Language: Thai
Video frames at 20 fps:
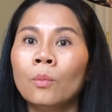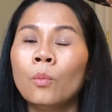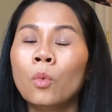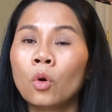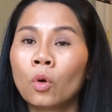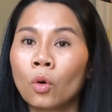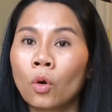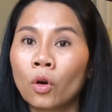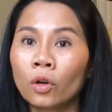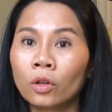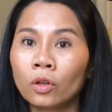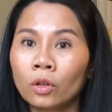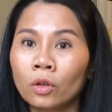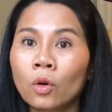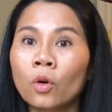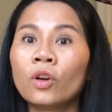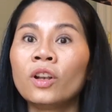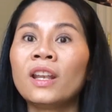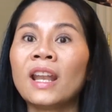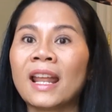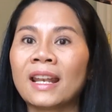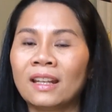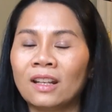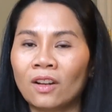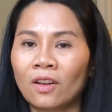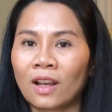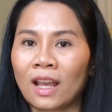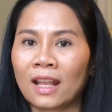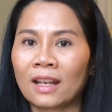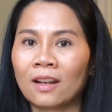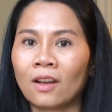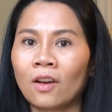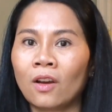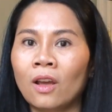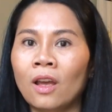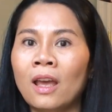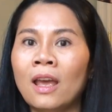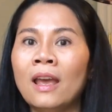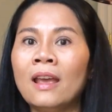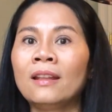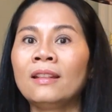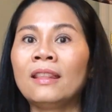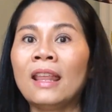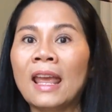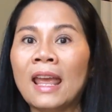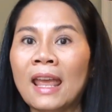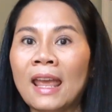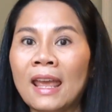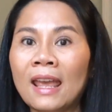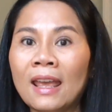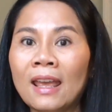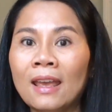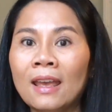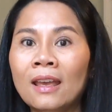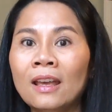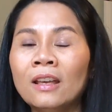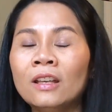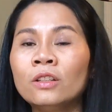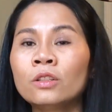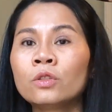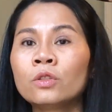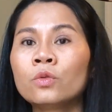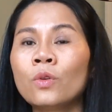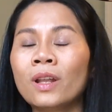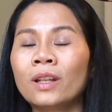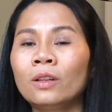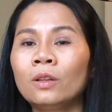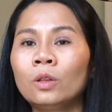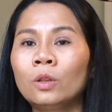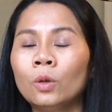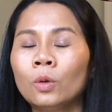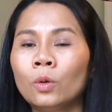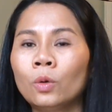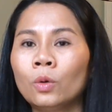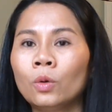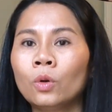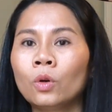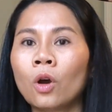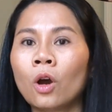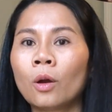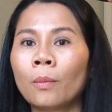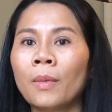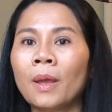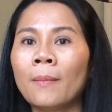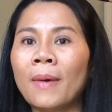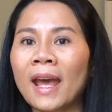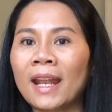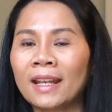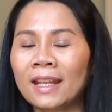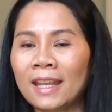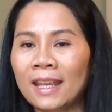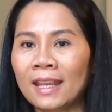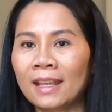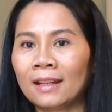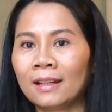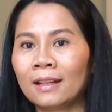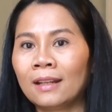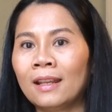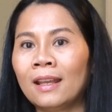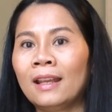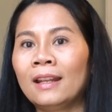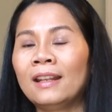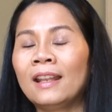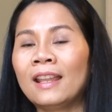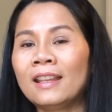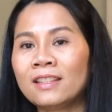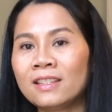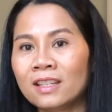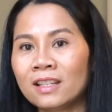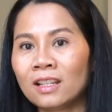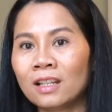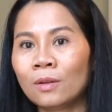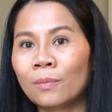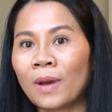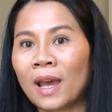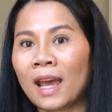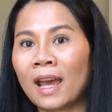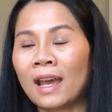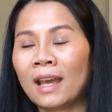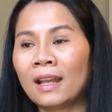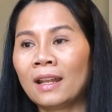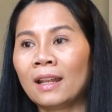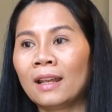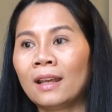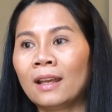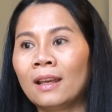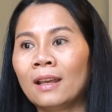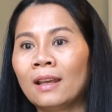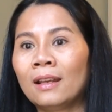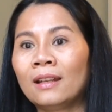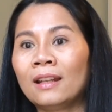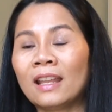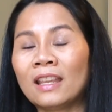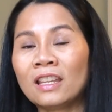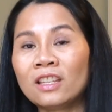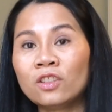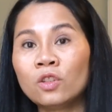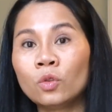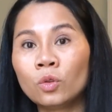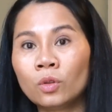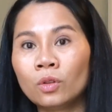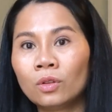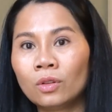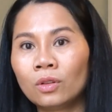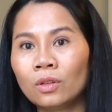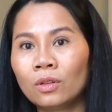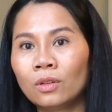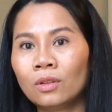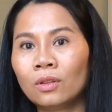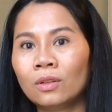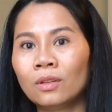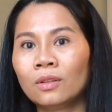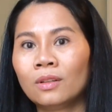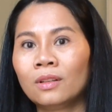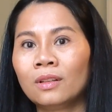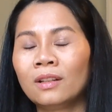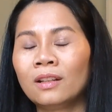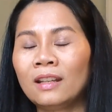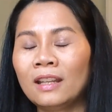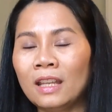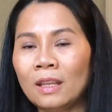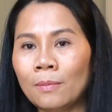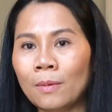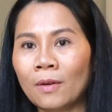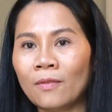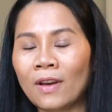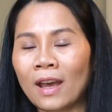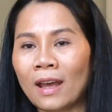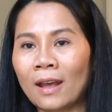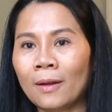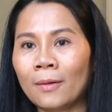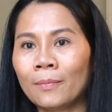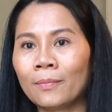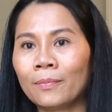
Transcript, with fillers: บุคคลคนนั้นเนาะค่ะเนาะ แต่ชวนโตของแม่บ้านเองได้เจอมาในจุดที่แบบว่า